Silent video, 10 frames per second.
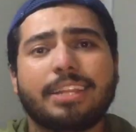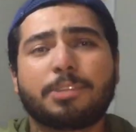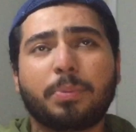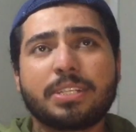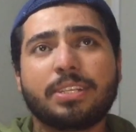
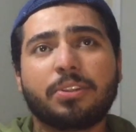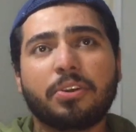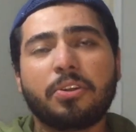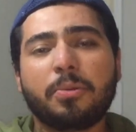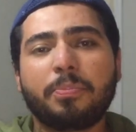Después de
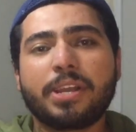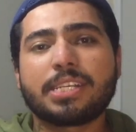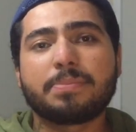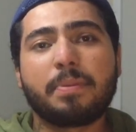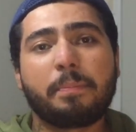todo,
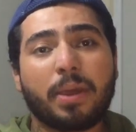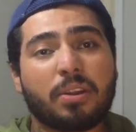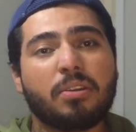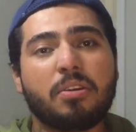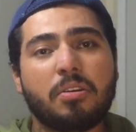pues mi
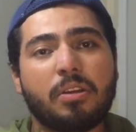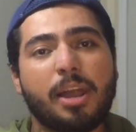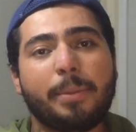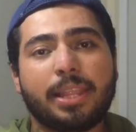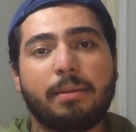perro
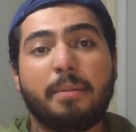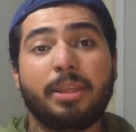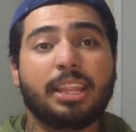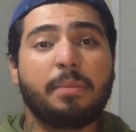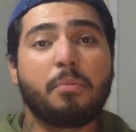
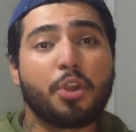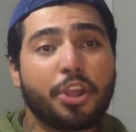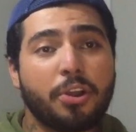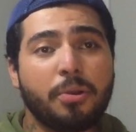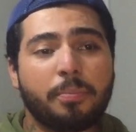lamentablemente
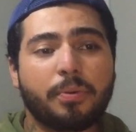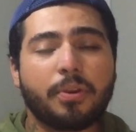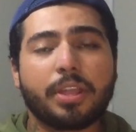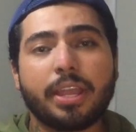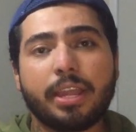murió
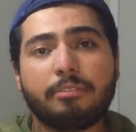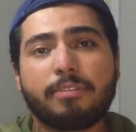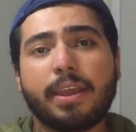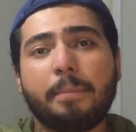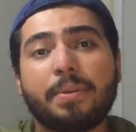porque
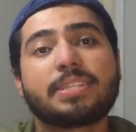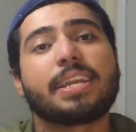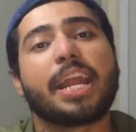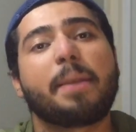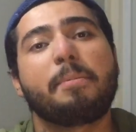fue a
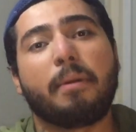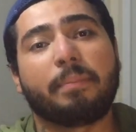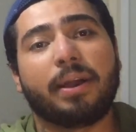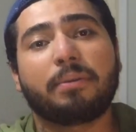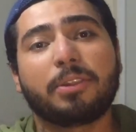perseguir a mi
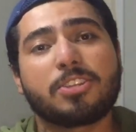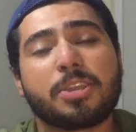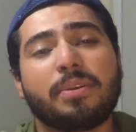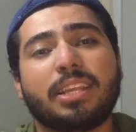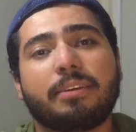papá cuando
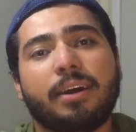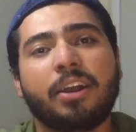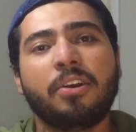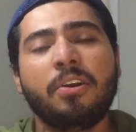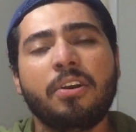se iba al
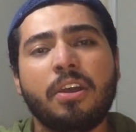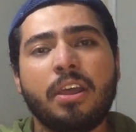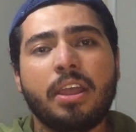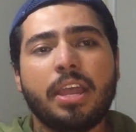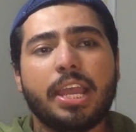trabajo
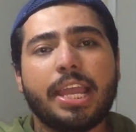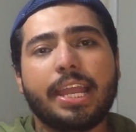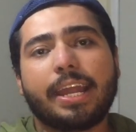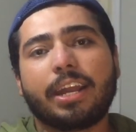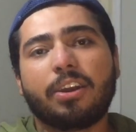
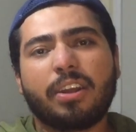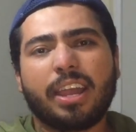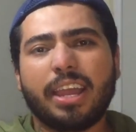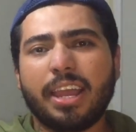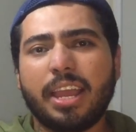y creo
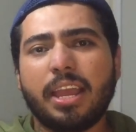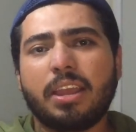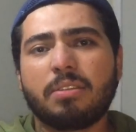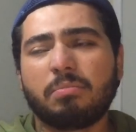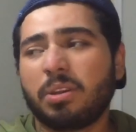
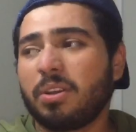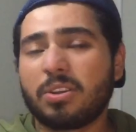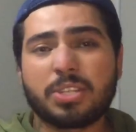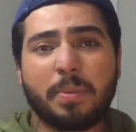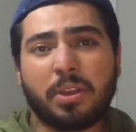que, bueno,
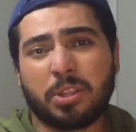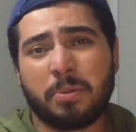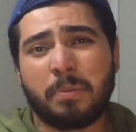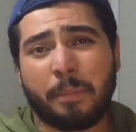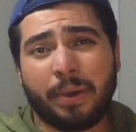algo así me contó
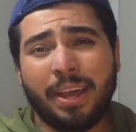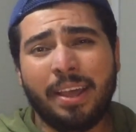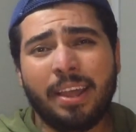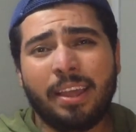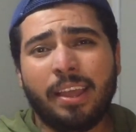mi
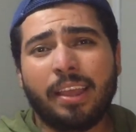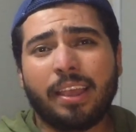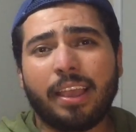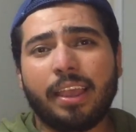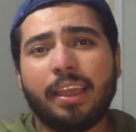papá,
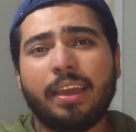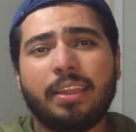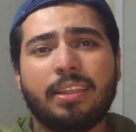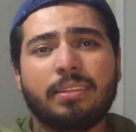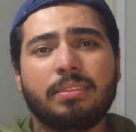
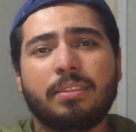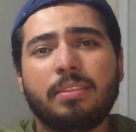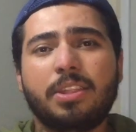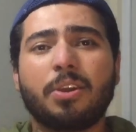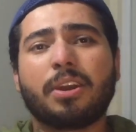que
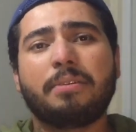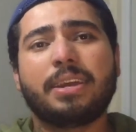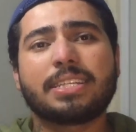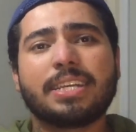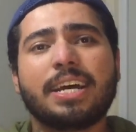dio
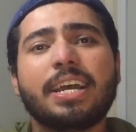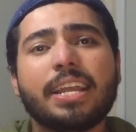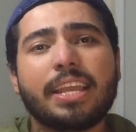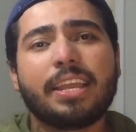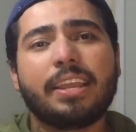
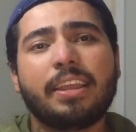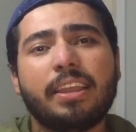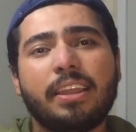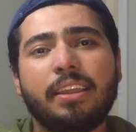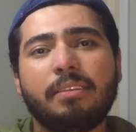reversa
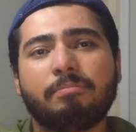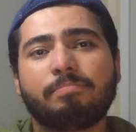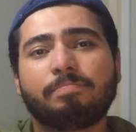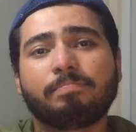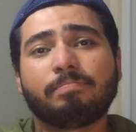y
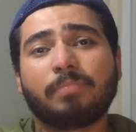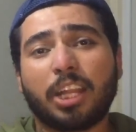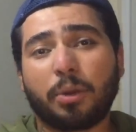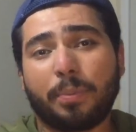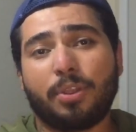
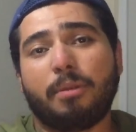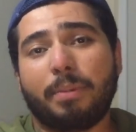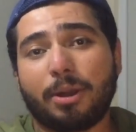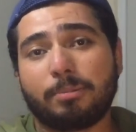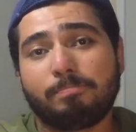atropelló al
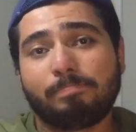perro.